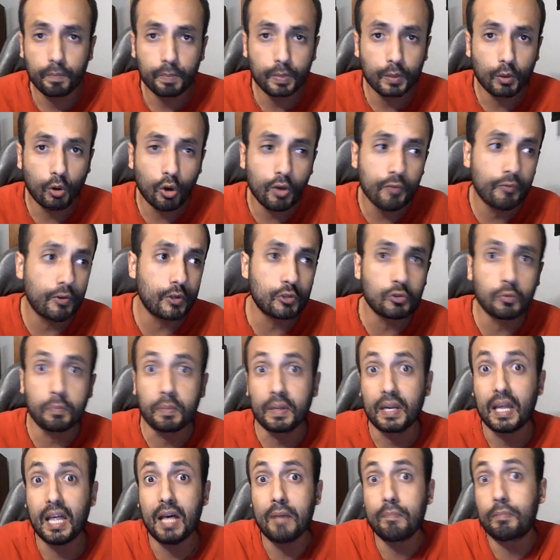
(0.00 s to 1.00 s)
Hoy fue
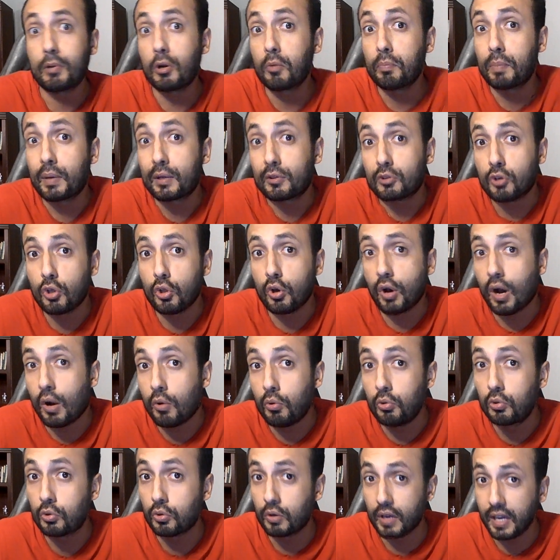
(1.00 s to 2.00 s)
superada, pero perdió 2 a
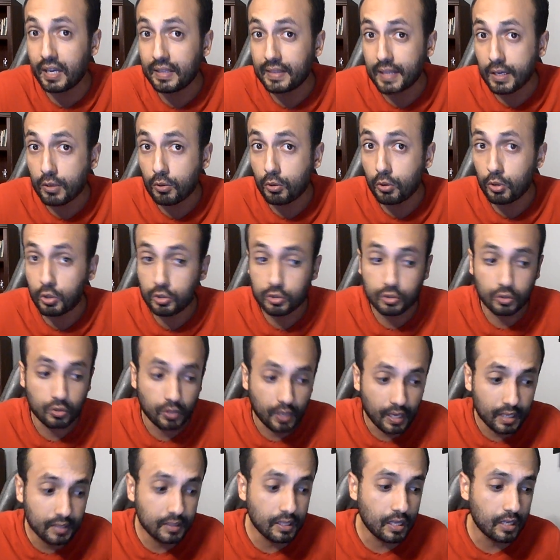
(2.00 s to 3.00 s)
1. Es decoroso,
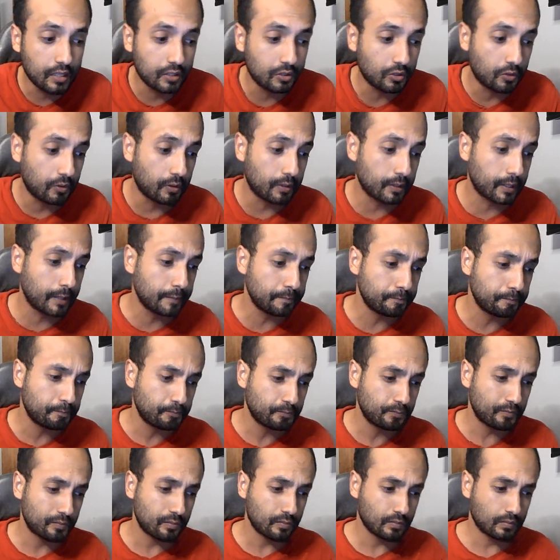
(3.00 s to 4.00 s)
es digno, ¿verdad?
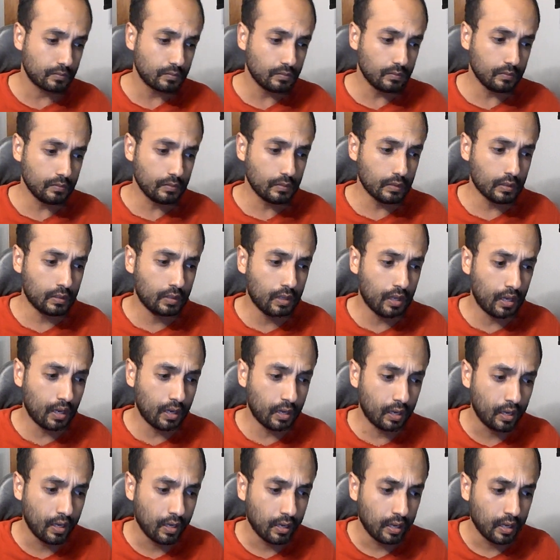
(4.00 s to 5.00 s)

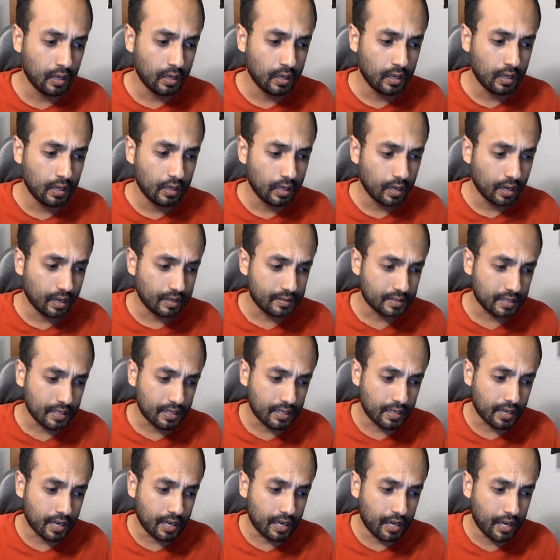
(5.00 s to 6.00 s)
Eh, así
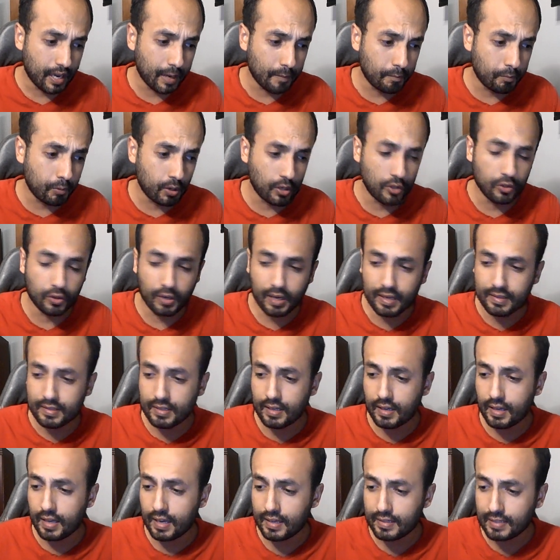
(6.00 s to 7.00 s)
que, bueno,
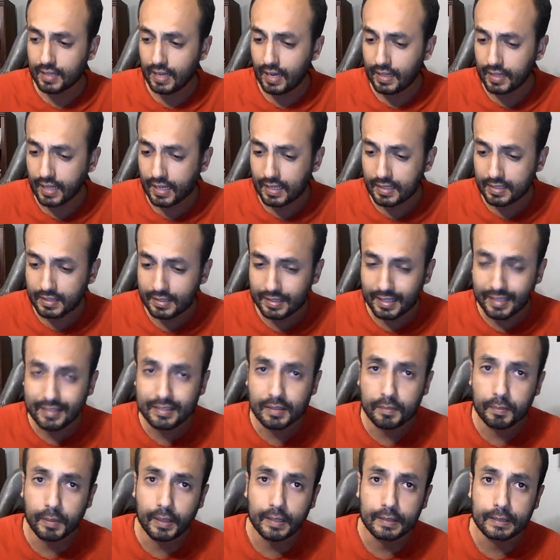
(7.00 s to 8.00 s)
ese es el análisis de este
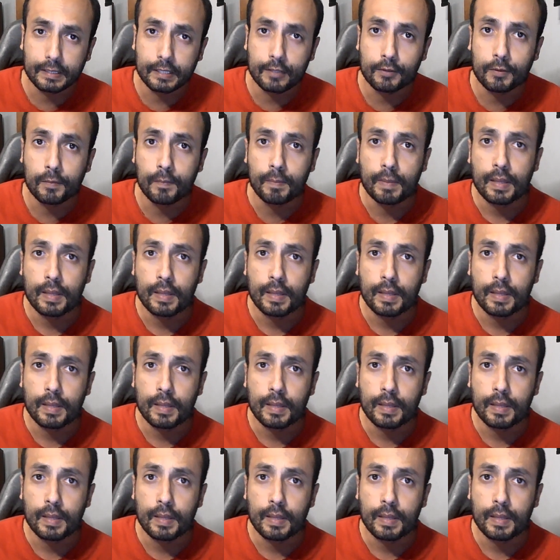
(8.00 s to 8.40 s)
partido.